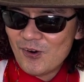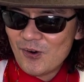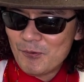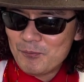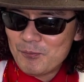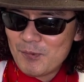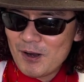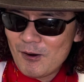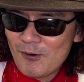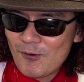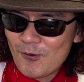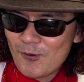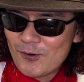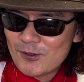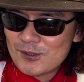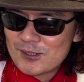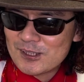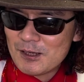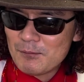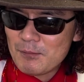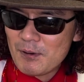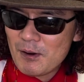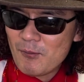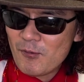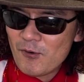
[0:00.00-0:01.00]
お子
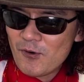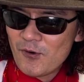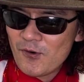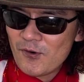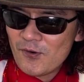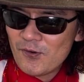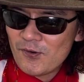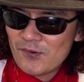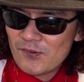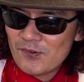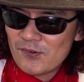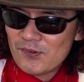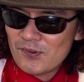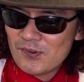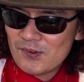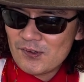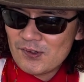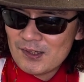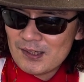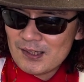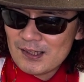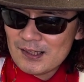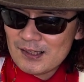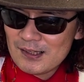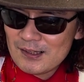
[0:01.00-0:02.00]
様も
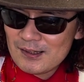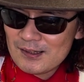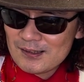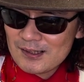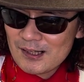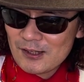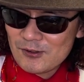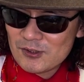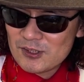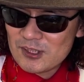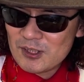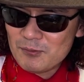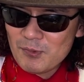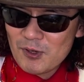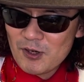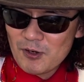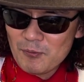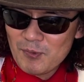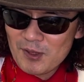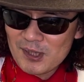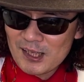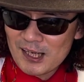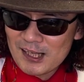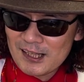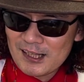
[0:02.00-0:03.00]
楽しめる
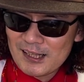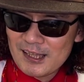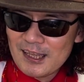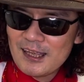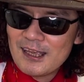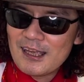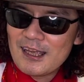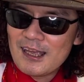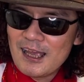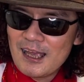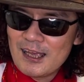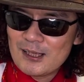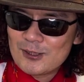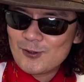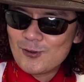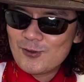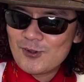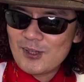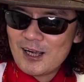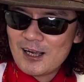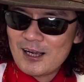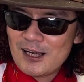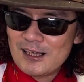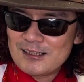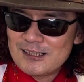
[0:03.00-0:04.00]
みたいなね、そん
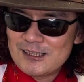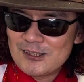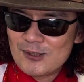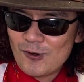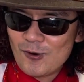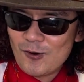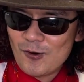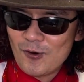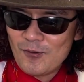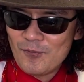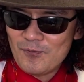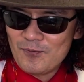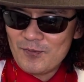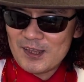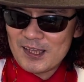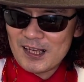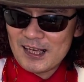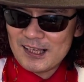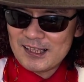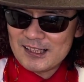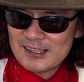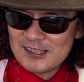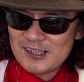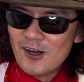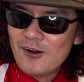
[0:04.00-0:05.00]
な感じの本みた
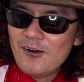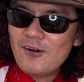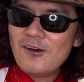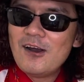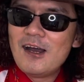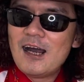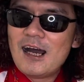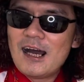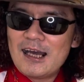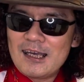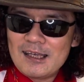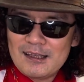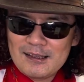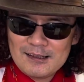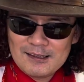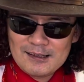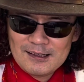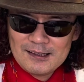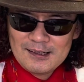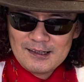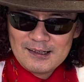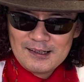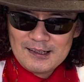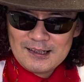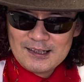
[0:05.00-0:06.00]
いですよ。
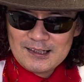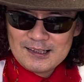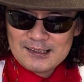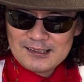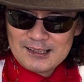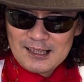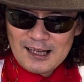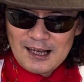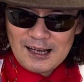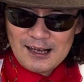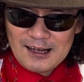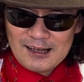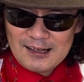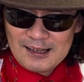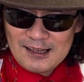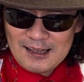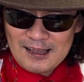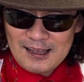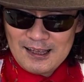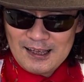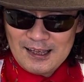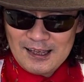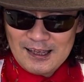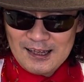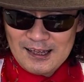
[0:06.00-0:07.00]
じゃあ、
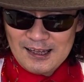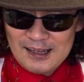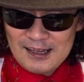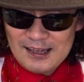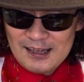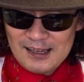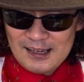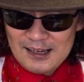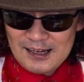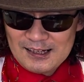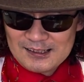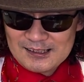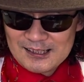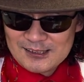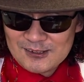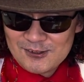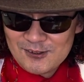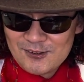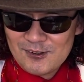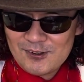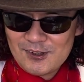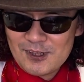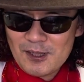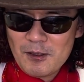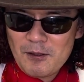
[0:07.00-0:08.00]
早
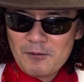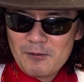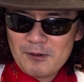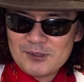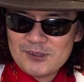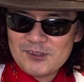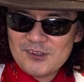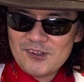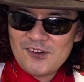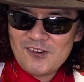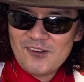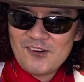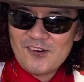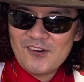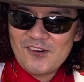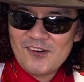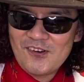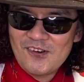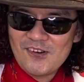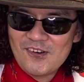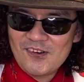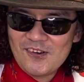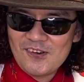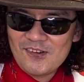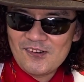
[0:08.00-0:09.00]
速いってみましょう。
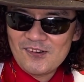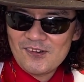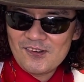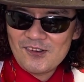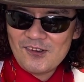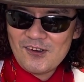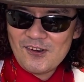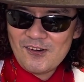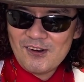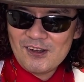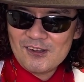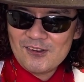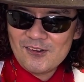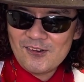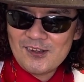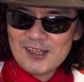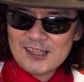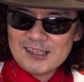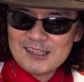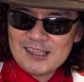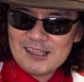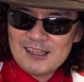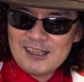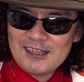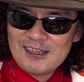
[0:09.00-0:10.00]
今日はどんな
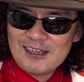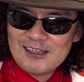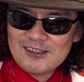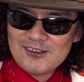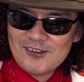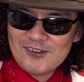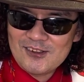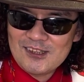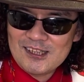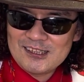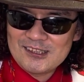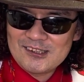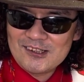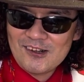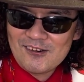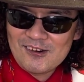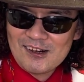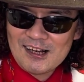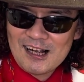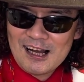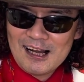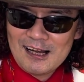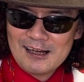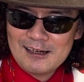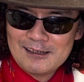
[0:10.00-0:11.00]
心理テストでしょう
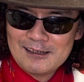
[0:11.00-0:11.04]
か。